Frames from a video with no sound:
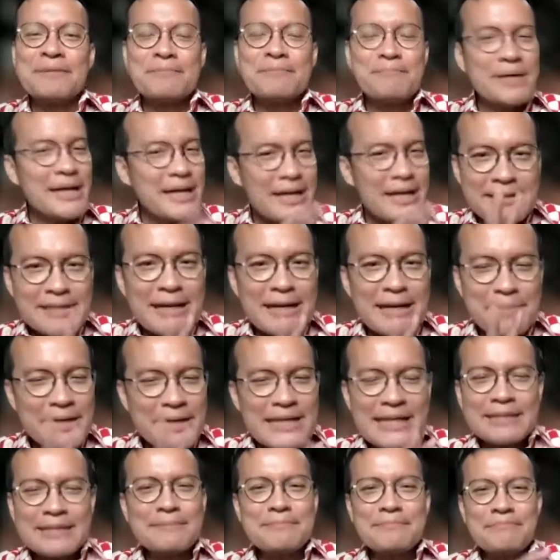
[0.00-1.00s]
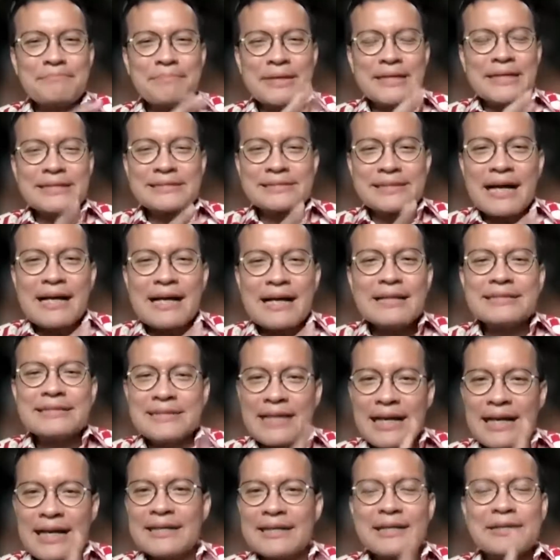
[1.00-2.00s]
beda beda beda sekali
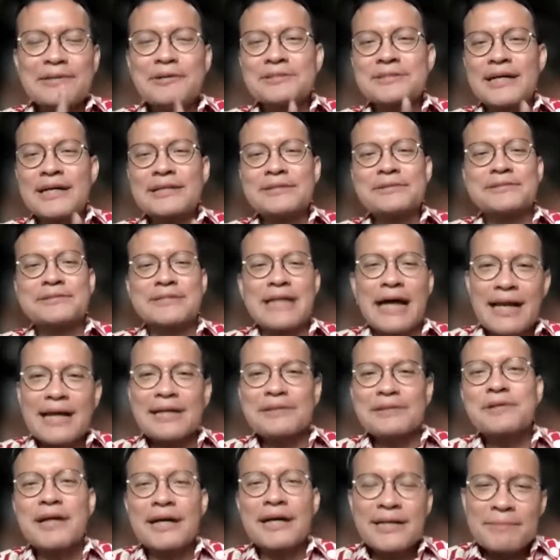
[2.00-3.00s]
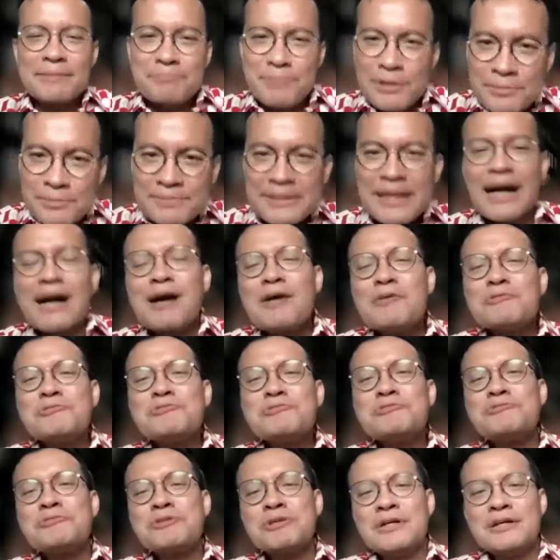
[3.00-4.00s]
salah dan dosa itu. Salah itu karena belum
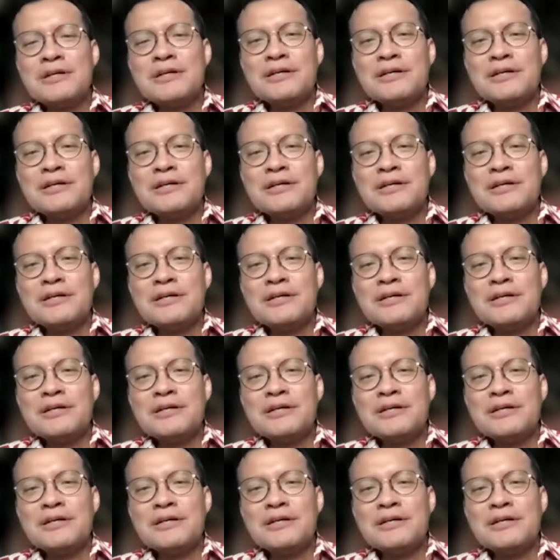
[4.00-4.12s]
tahu.